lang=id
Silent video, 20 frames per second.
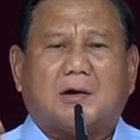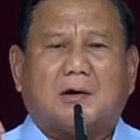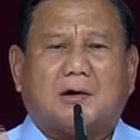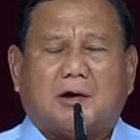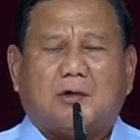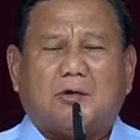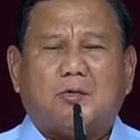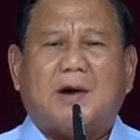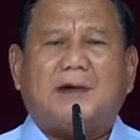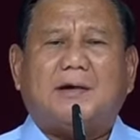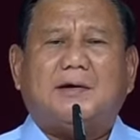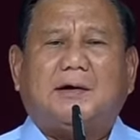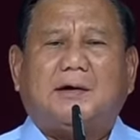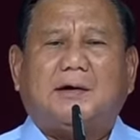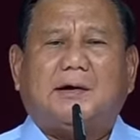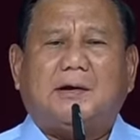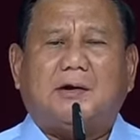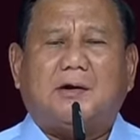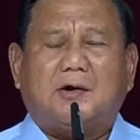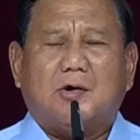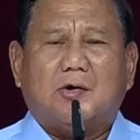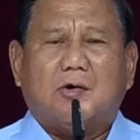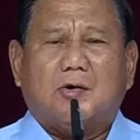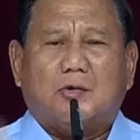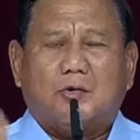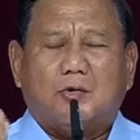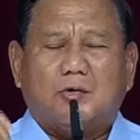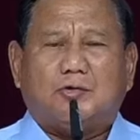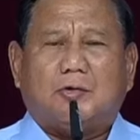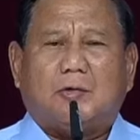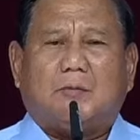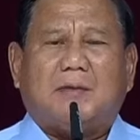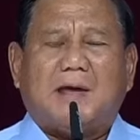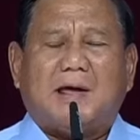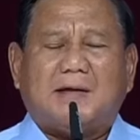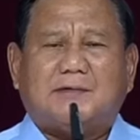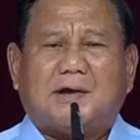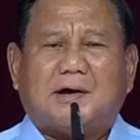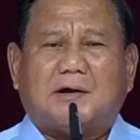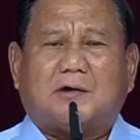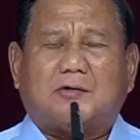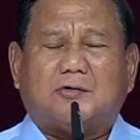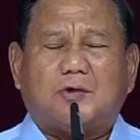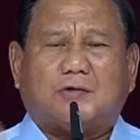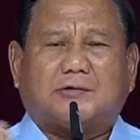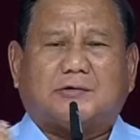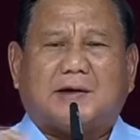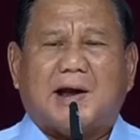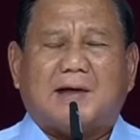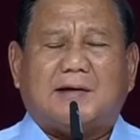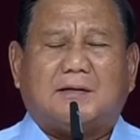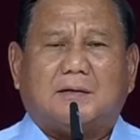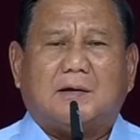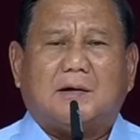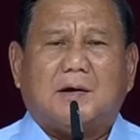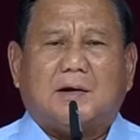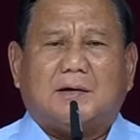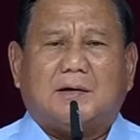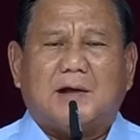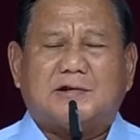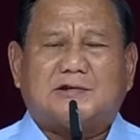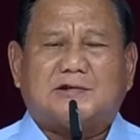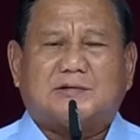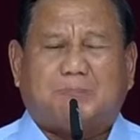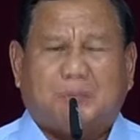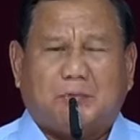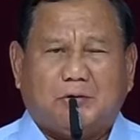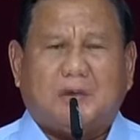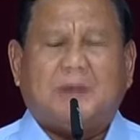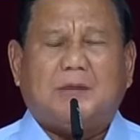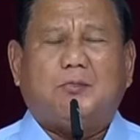ke luar negeri untuk belajar kedokteran dan 10.000